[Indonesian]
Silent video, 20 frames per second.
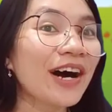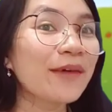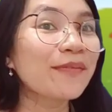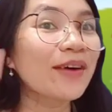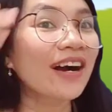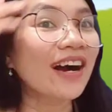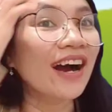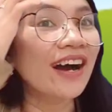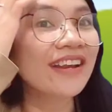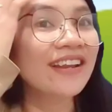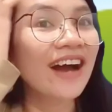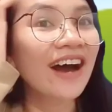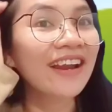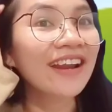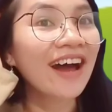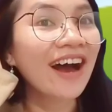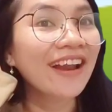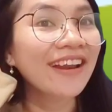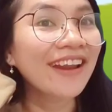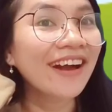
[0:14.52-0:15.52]
Apakah ada
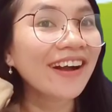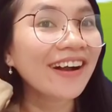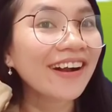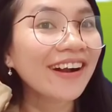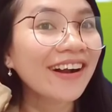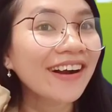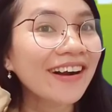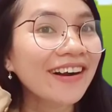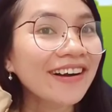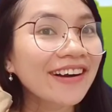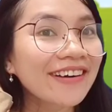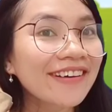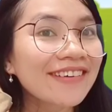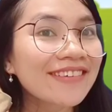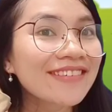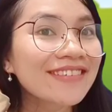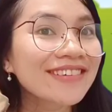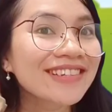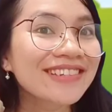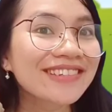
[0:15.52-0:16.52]
anak-anak?
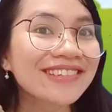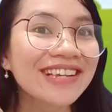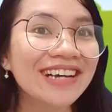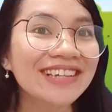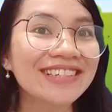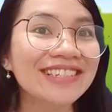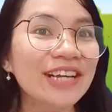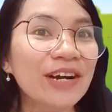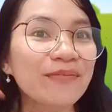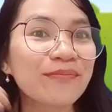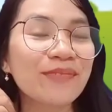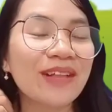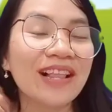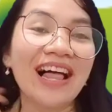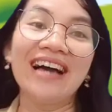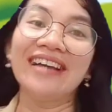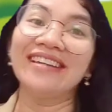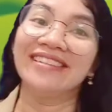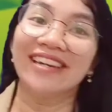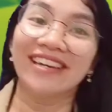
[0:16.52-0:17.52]
Sudah siap
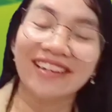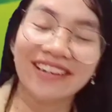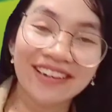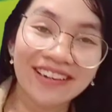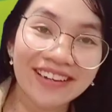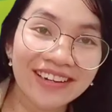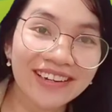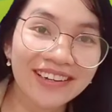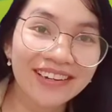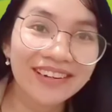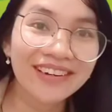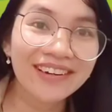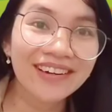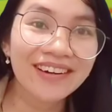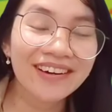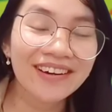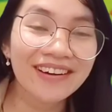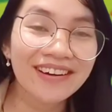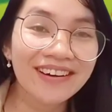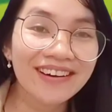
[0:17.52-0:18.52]
belajar?
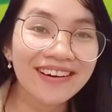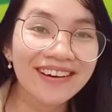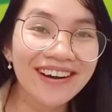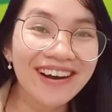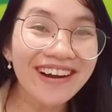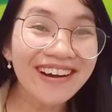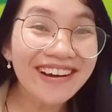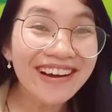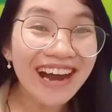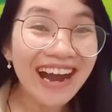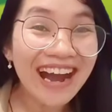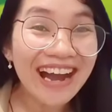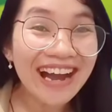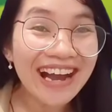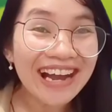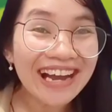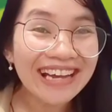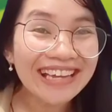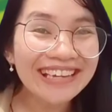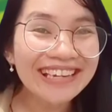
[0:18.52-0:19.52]
Oh
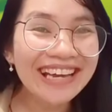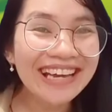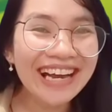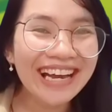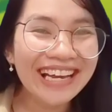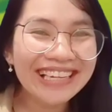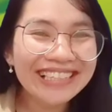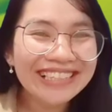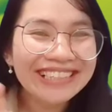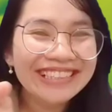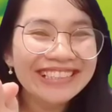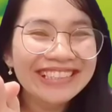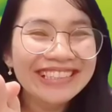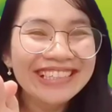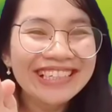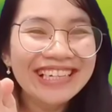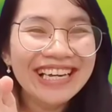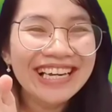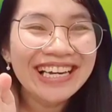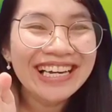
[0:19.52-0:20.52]
ada, itu
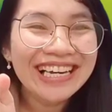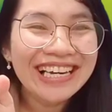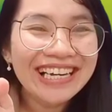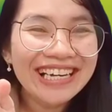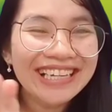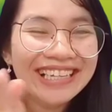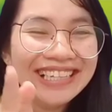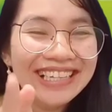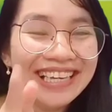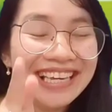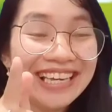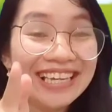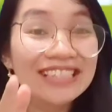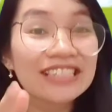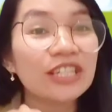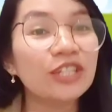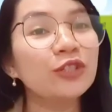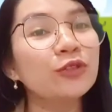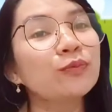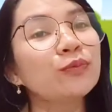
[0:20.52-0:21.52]
dia. Ye,
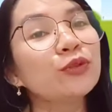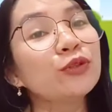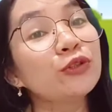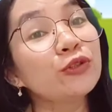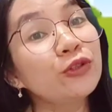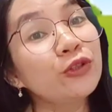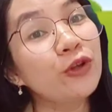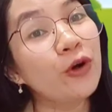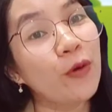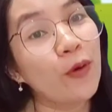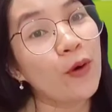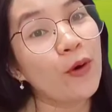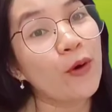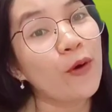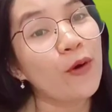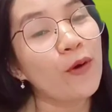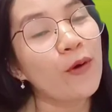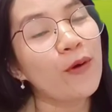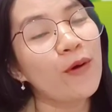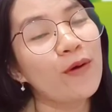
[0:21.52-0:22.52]
senyum dulu
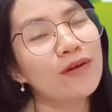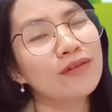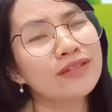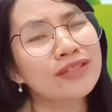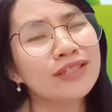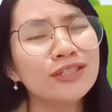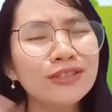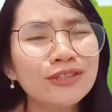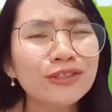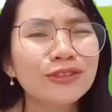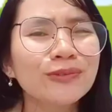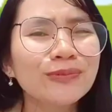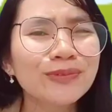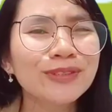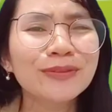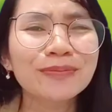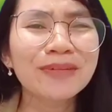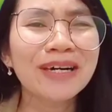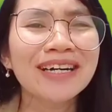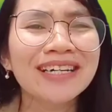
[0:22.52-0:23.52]
dong. Senyum
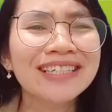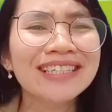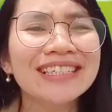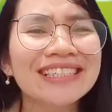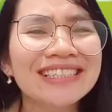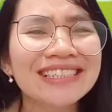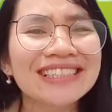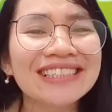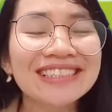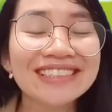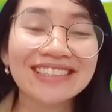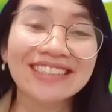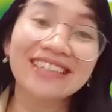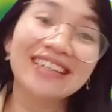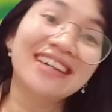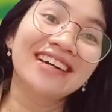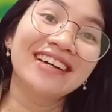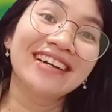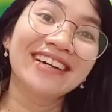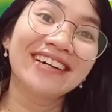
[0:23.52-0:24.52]
semangat.
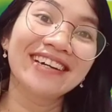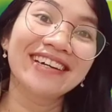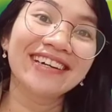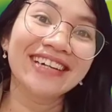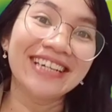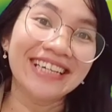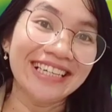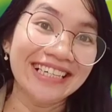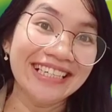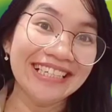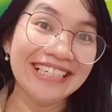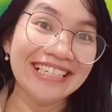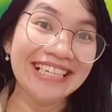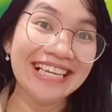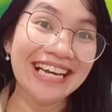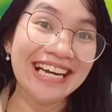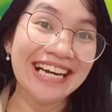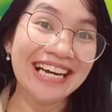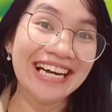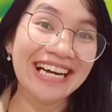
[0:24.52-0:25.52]

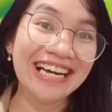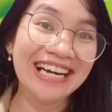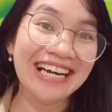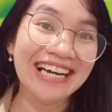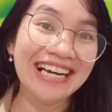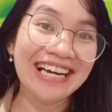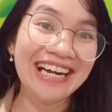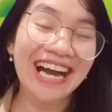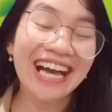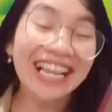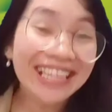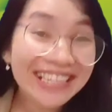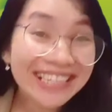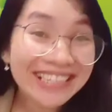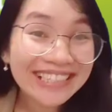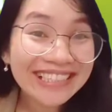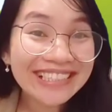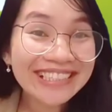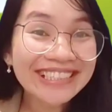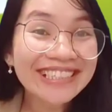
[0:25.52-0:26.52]
Iya,
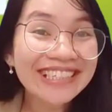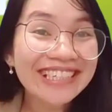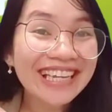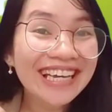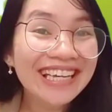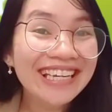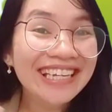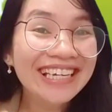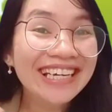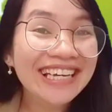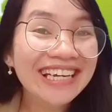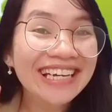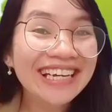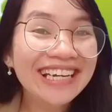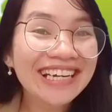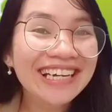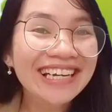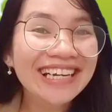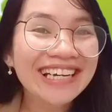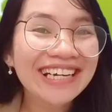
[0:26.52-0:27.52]
halo
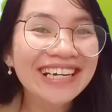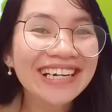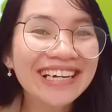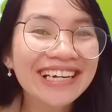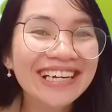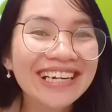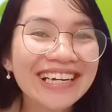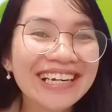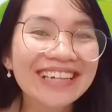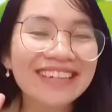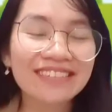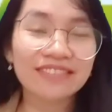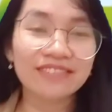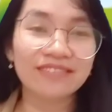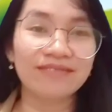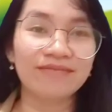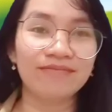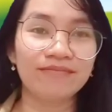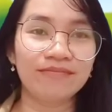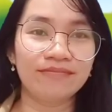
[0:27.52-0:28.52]
anak-anak.
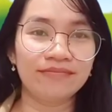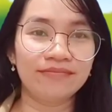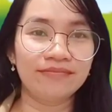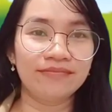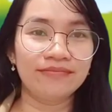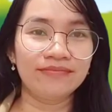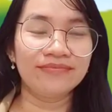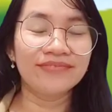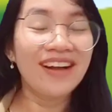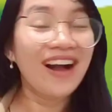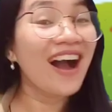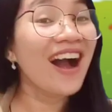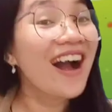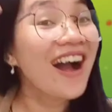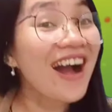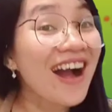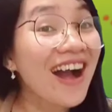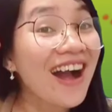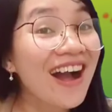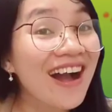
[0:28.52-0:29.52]

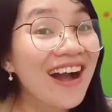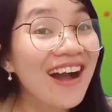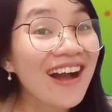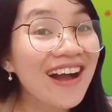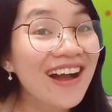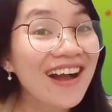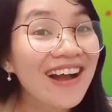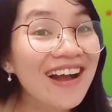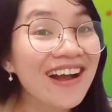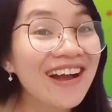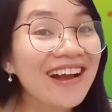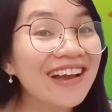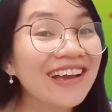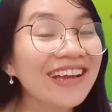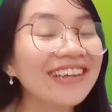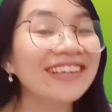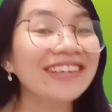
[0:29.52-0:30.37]
Hai.